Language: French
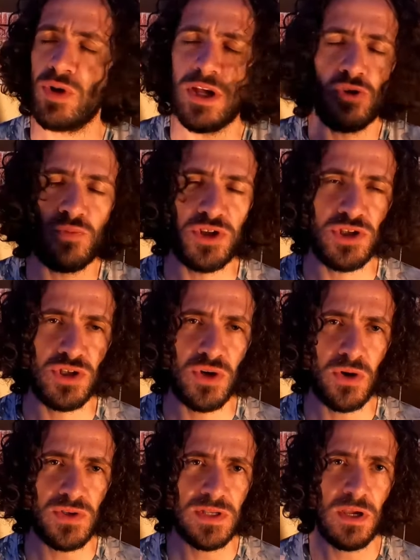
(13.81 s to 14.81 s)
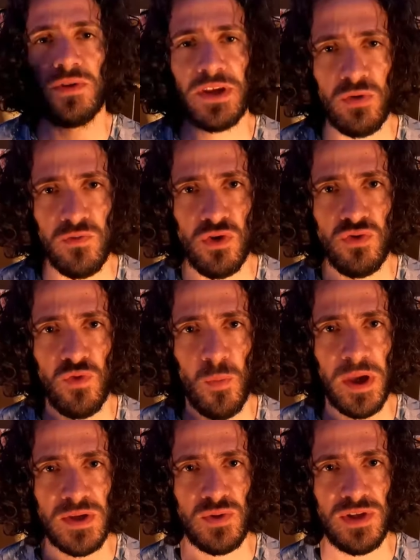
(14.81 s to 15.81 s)
Plein de petites choses, on découvre de nouveaux
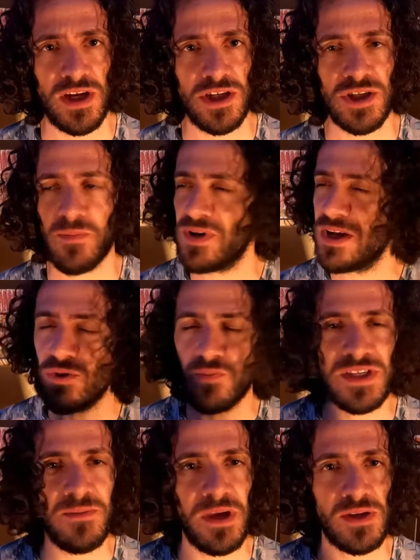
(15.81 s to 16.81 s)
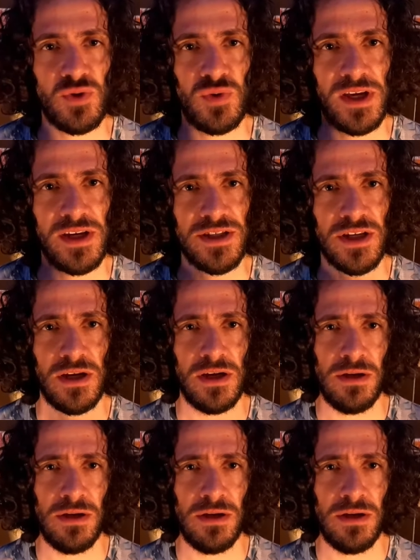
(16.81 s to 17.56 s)
personnages, plein de petits personnages,